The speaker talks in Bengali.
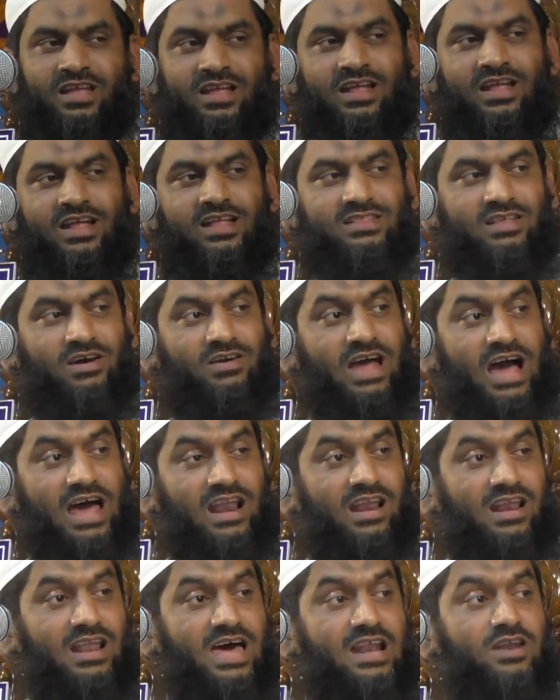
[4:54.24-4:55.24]
তাহলে
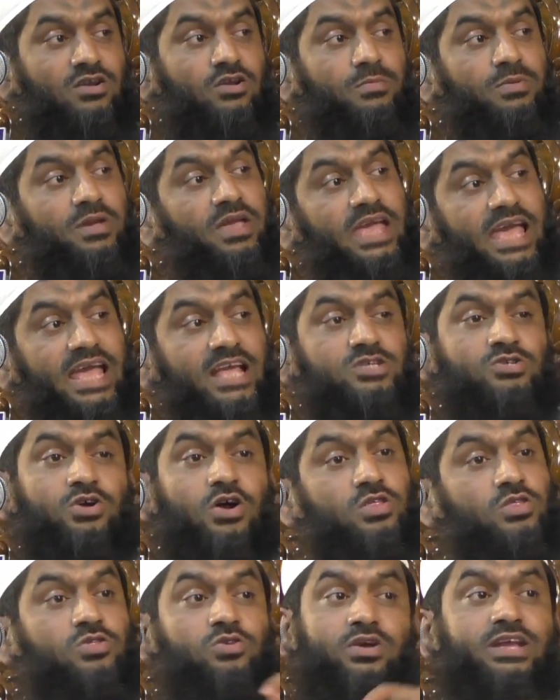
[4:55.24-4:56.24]
আল্লাহর নবী এই শর্ত
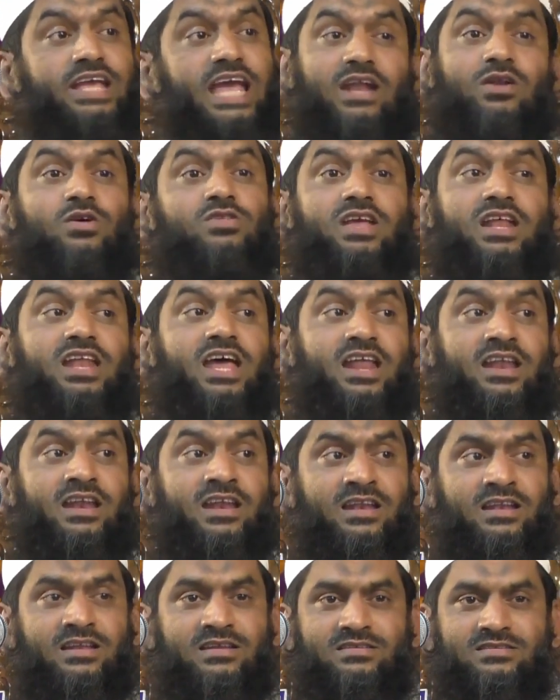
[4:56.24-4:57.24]
কেন দিলেন
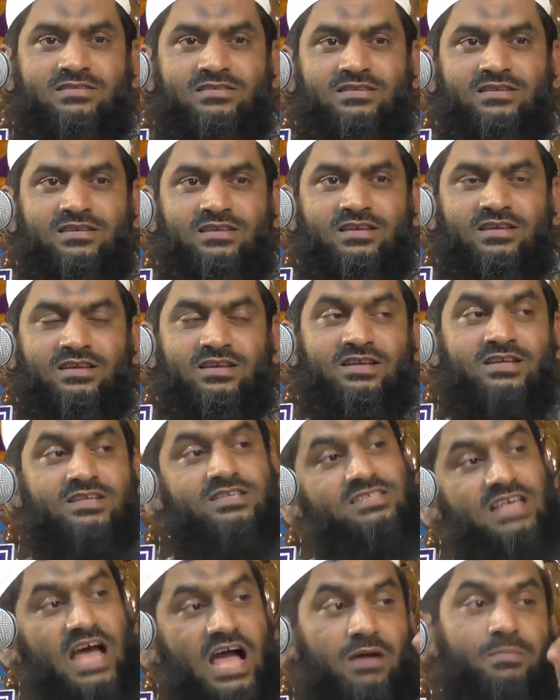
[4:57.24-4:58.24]

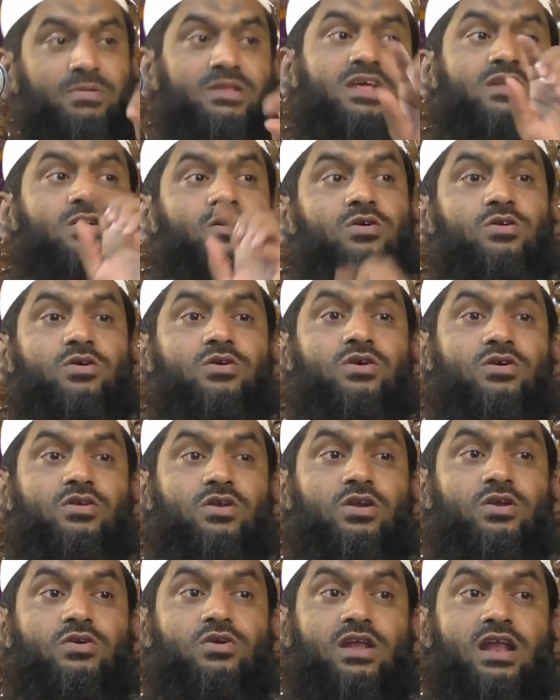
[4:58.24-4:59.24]
সাহাবিদের অনুকরণ
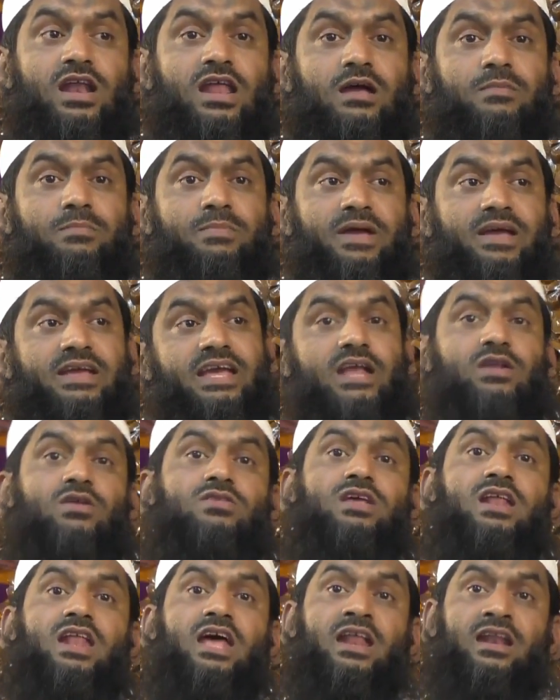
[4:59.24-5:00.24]
করা লাগবে কেন
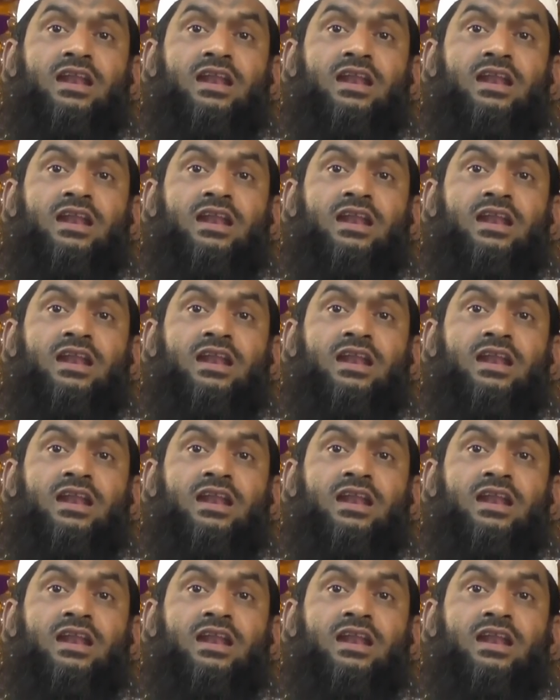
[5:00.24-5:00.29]
দিলেন